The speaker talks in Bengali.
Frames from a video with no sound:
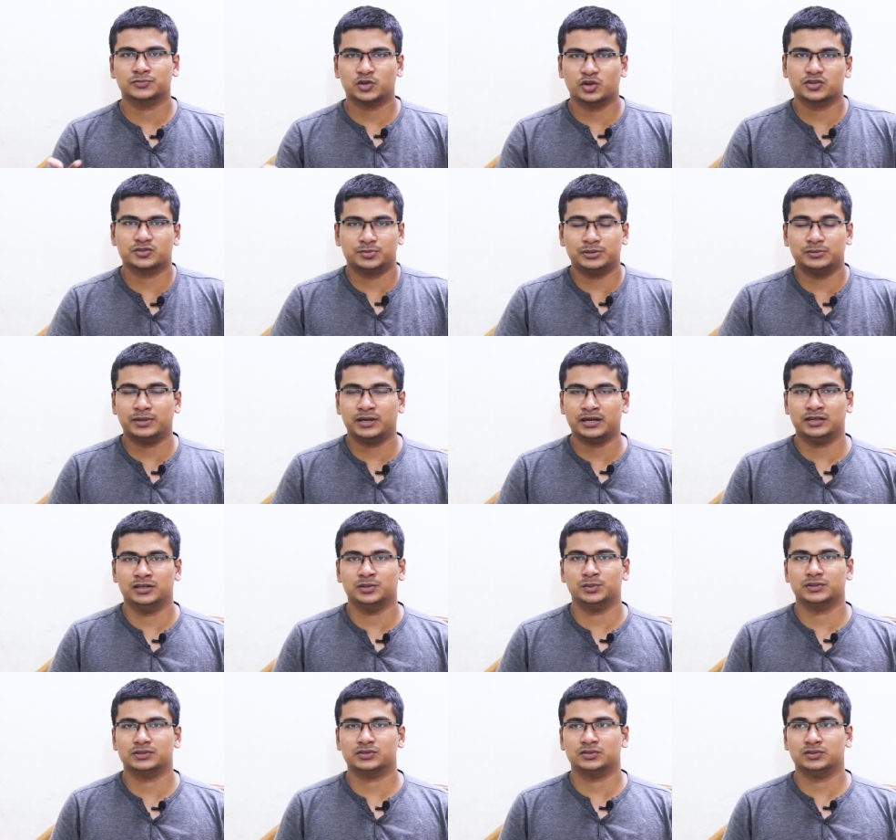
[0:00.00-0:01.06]
ক্লক স্পিড বাড়ায়
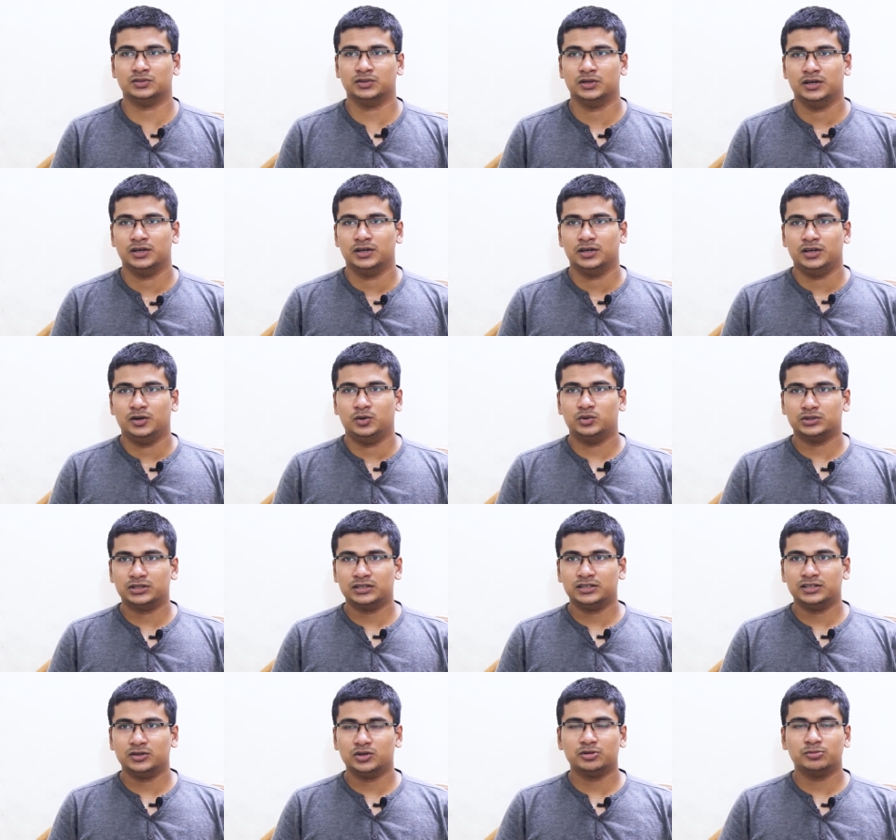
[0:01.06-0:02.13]
নেবে সো ওইটা
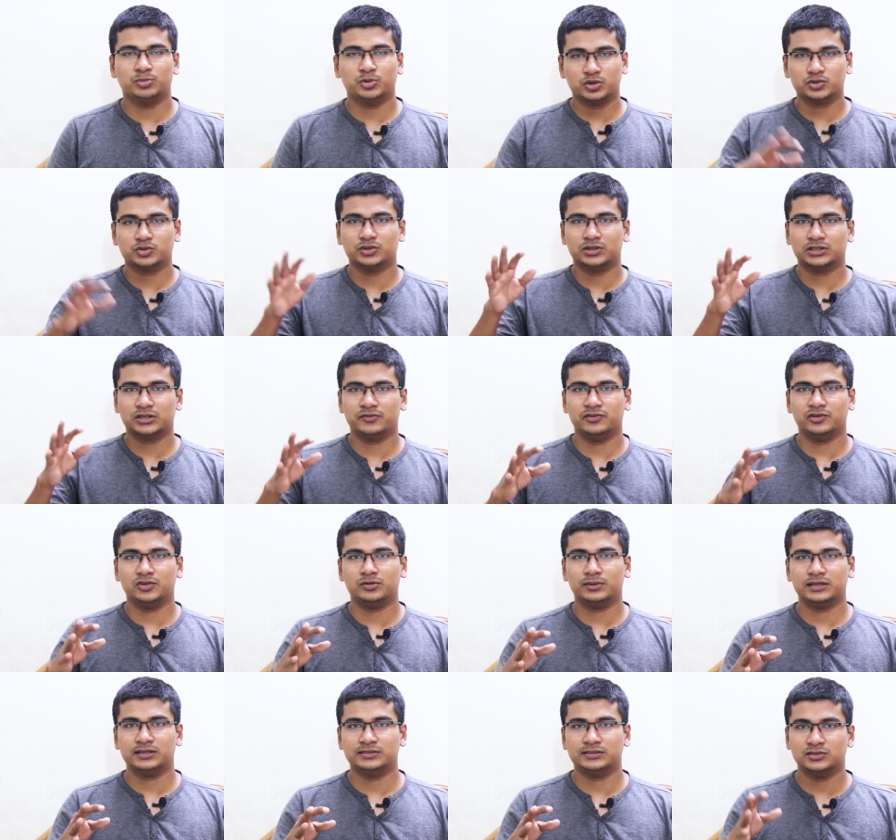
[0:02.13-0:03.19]
নিয়ে অনেক বড় সড় একটা ভিডিও
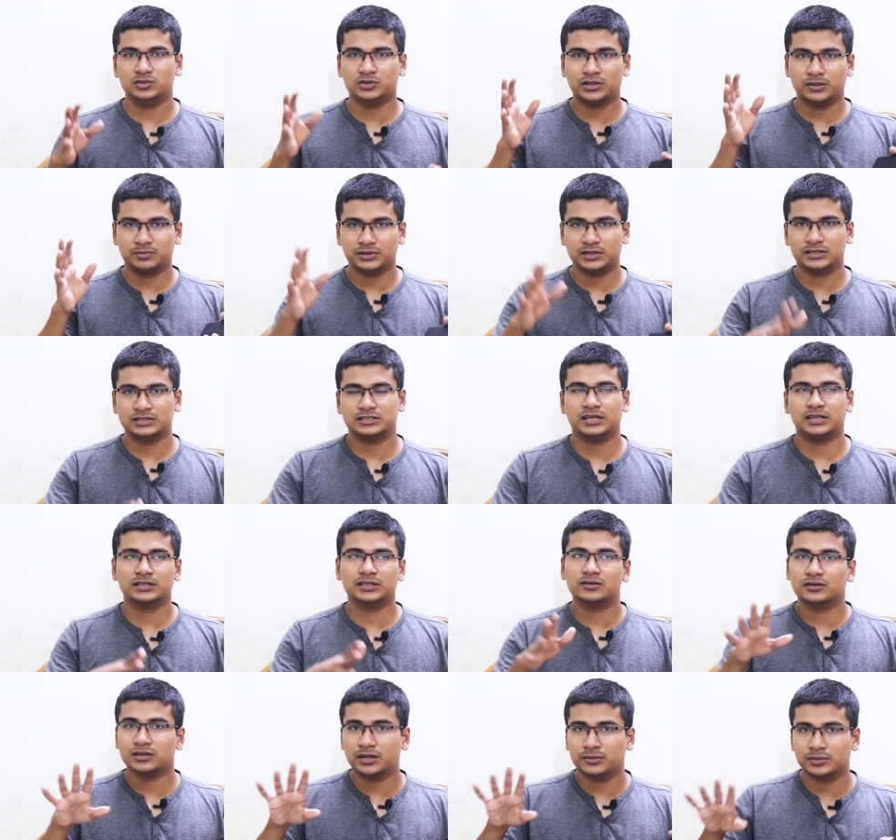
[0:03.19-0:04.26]
বানাইছে যদি আপনারা চান
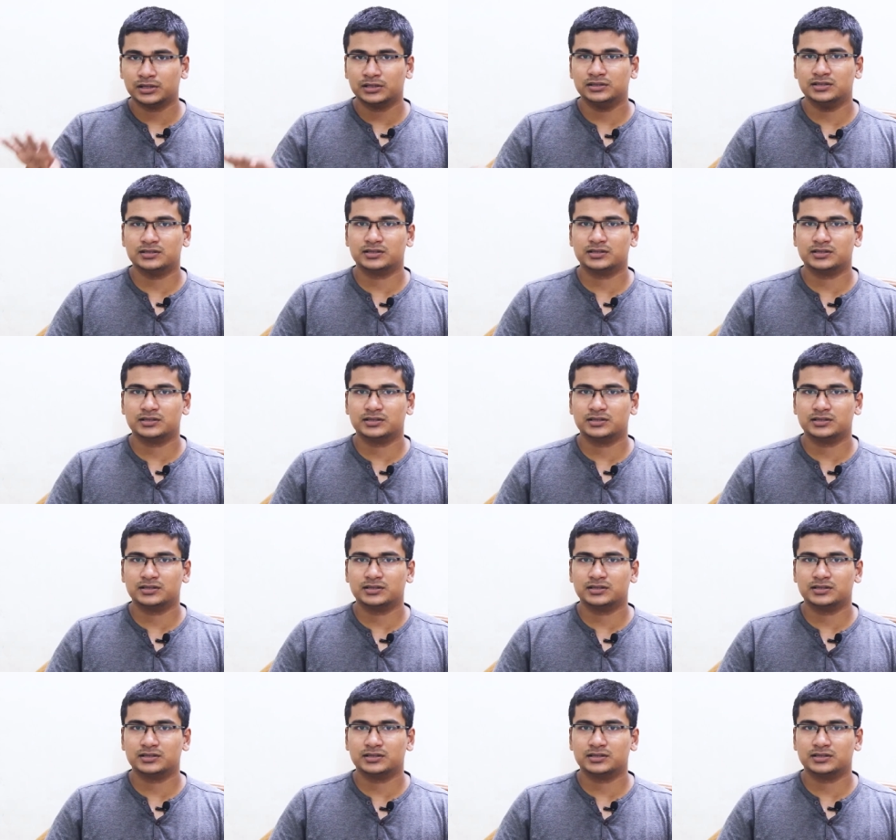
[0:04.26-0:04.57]
তাহলে আমি